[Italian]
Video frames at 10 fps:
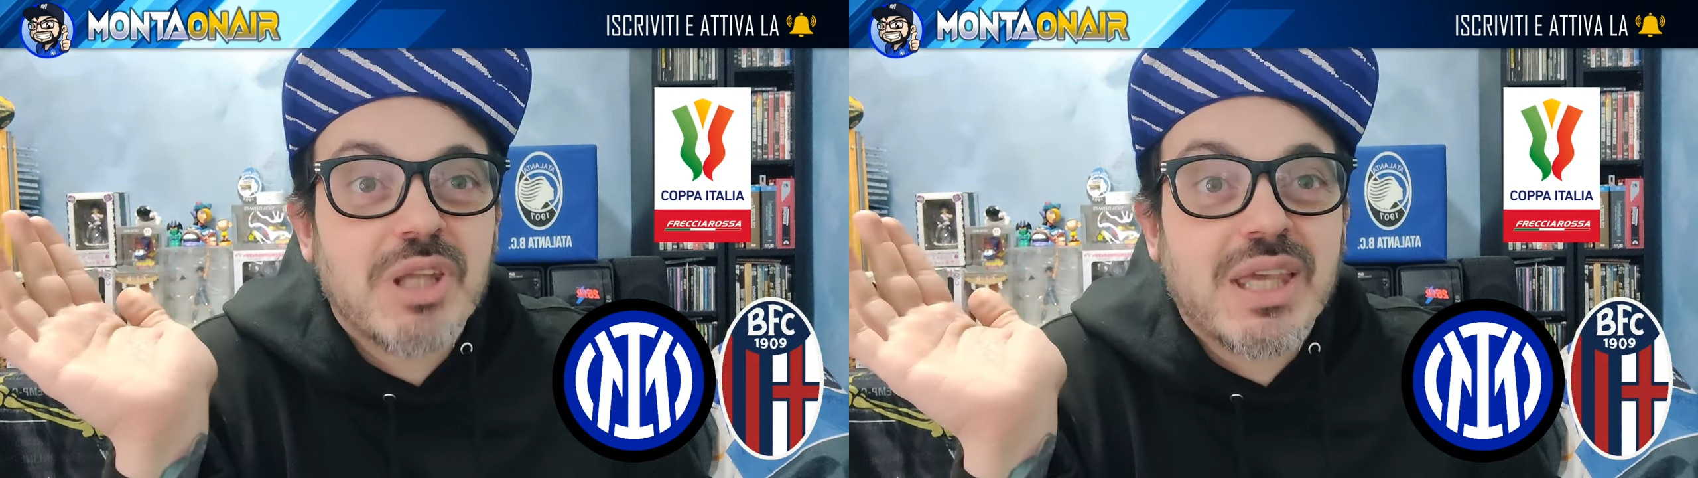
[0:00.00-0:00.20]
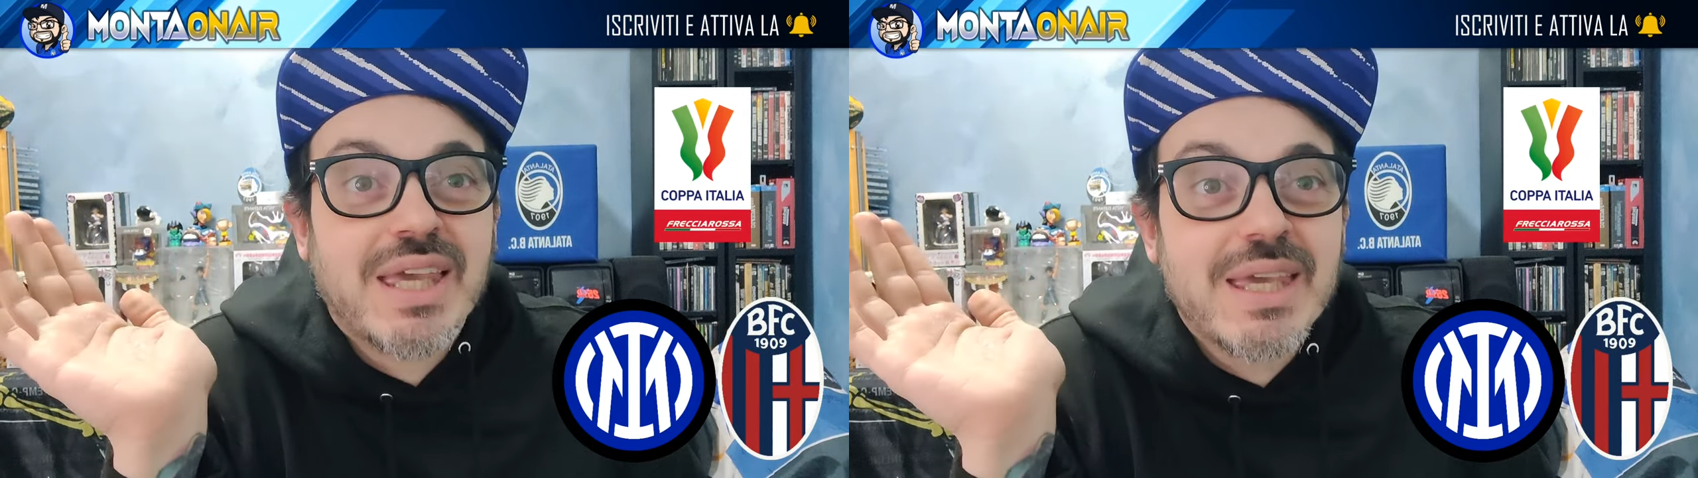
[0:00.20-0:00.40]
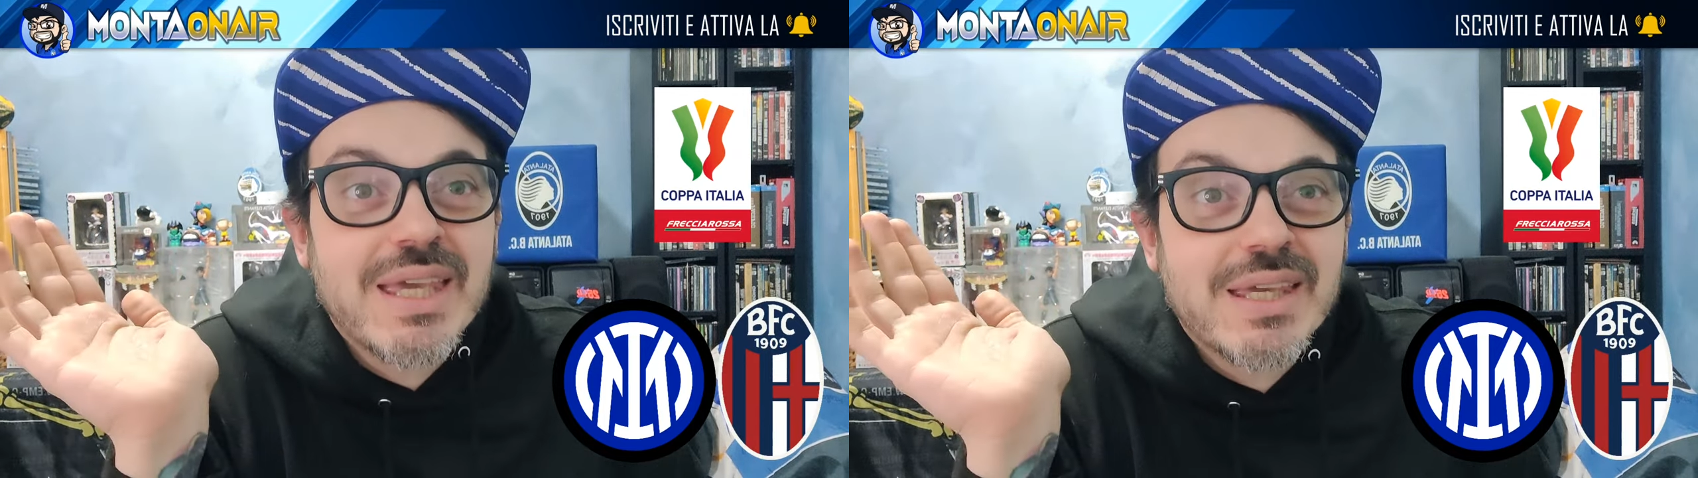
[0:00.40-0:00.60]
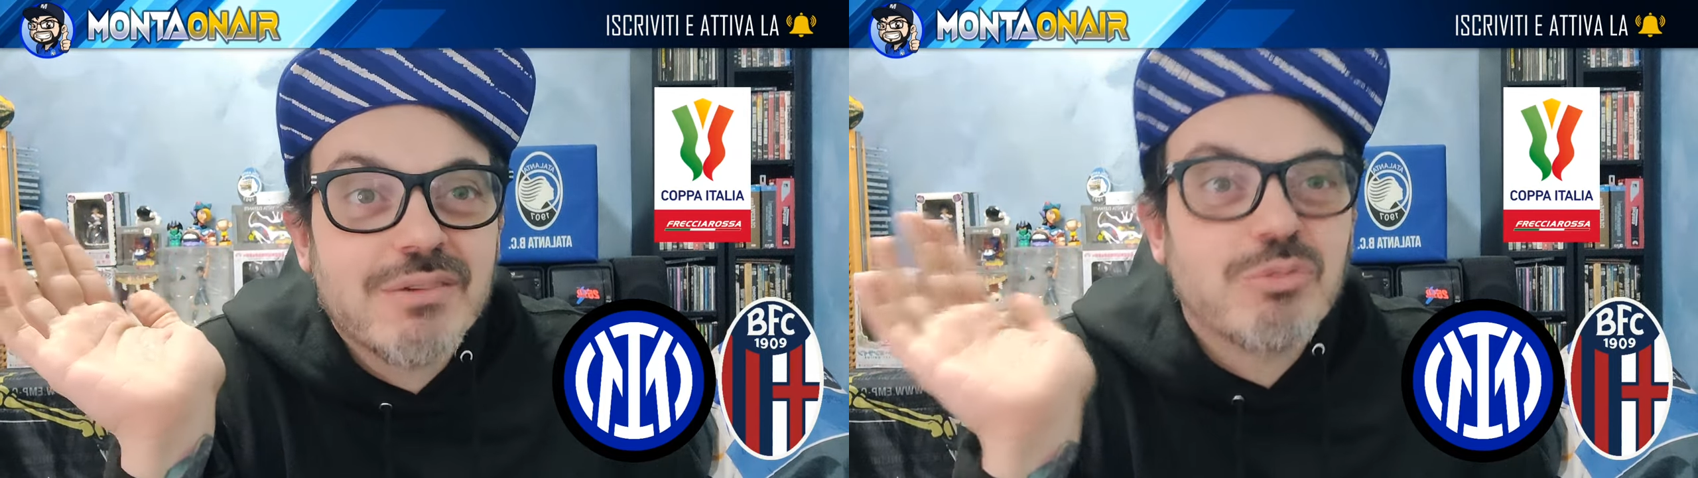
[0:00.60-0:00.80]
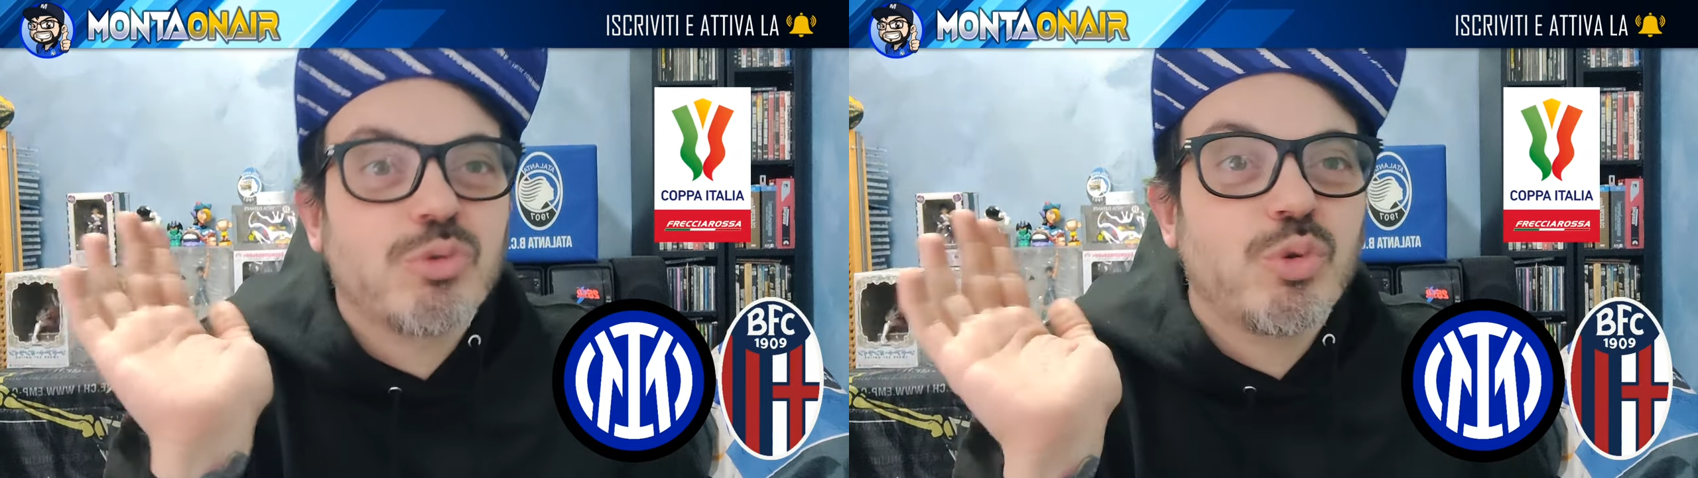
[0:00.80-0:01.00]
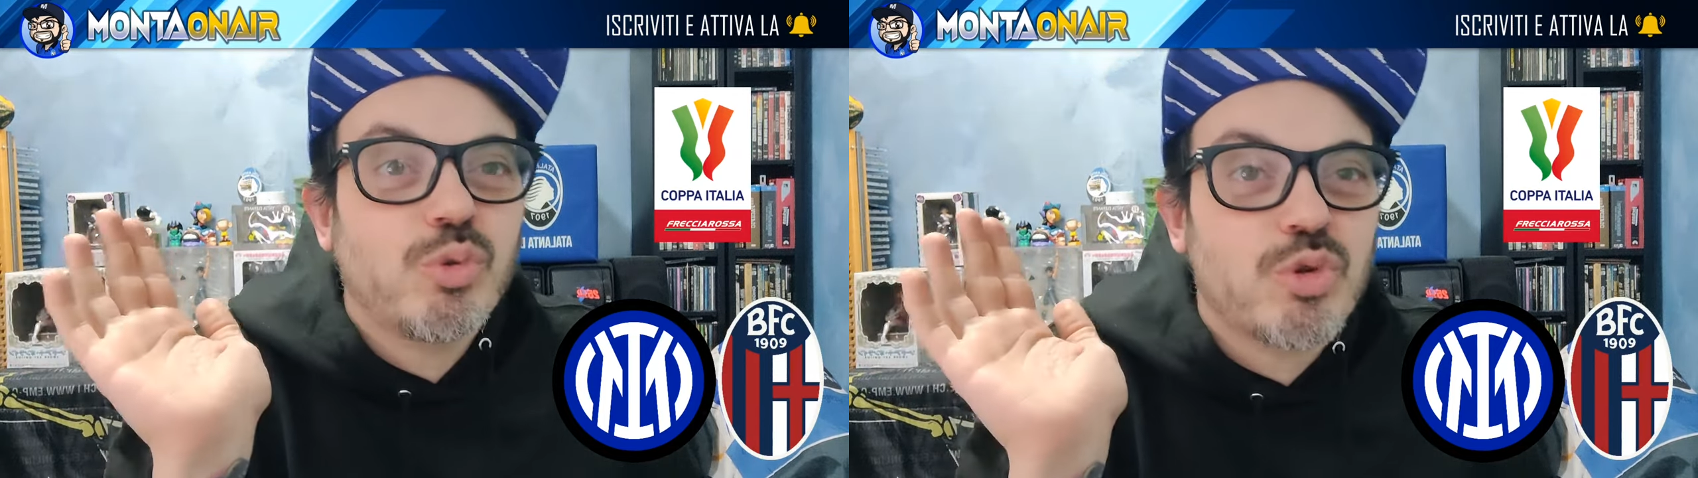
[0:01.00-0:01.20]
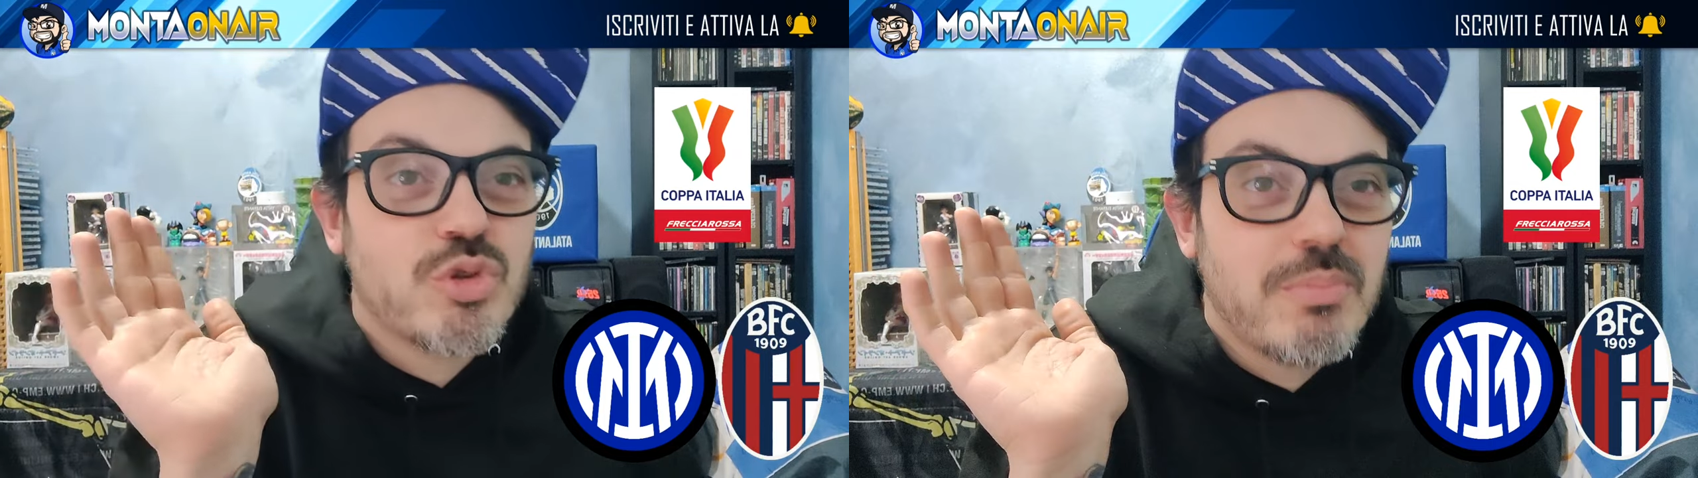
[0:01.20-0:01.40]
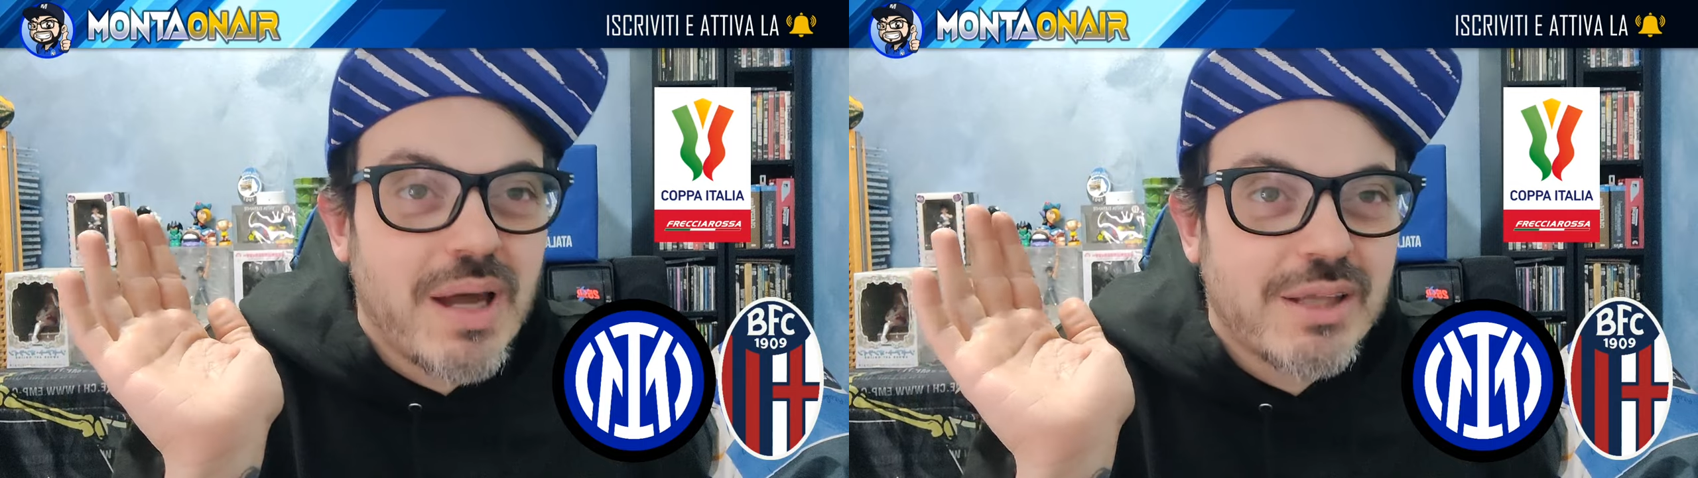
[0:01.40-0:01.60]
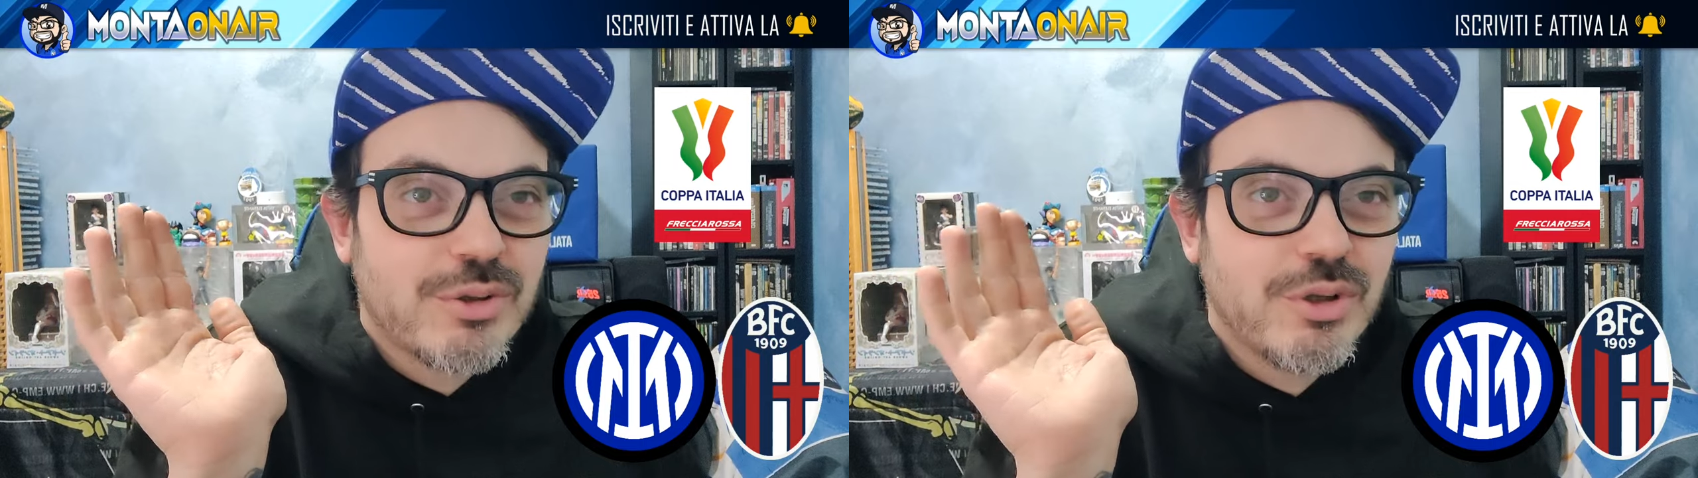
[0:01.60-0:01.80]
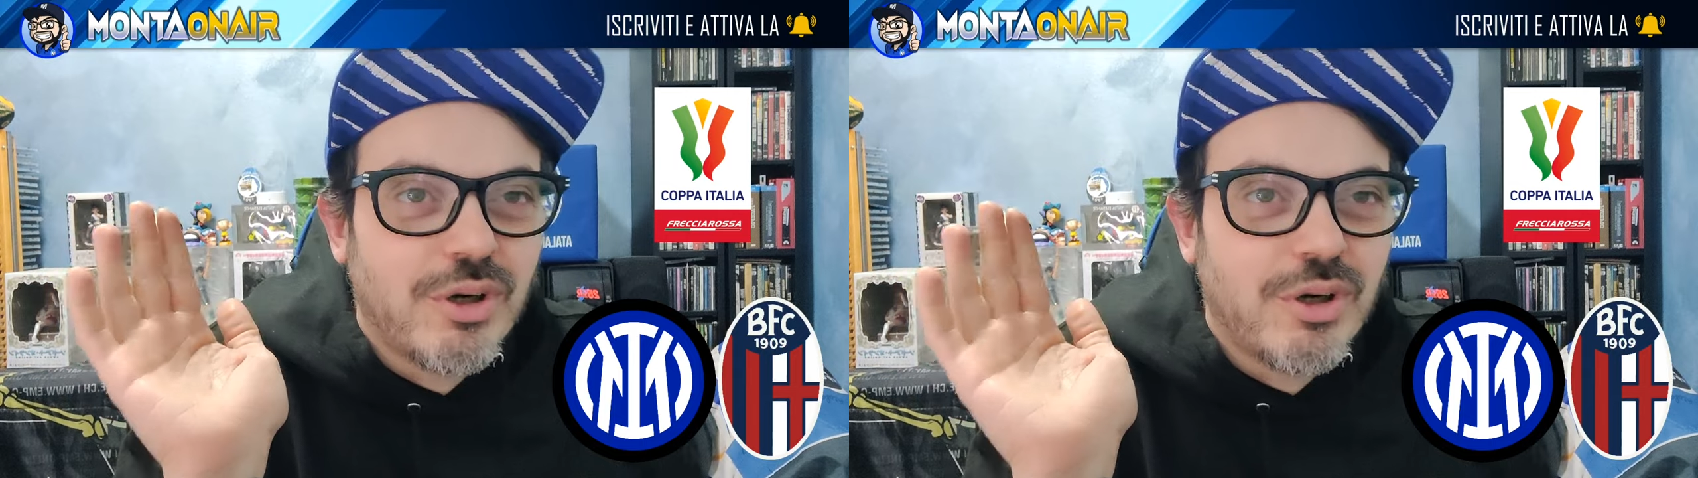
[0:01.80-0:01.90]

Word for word: che tutto sommato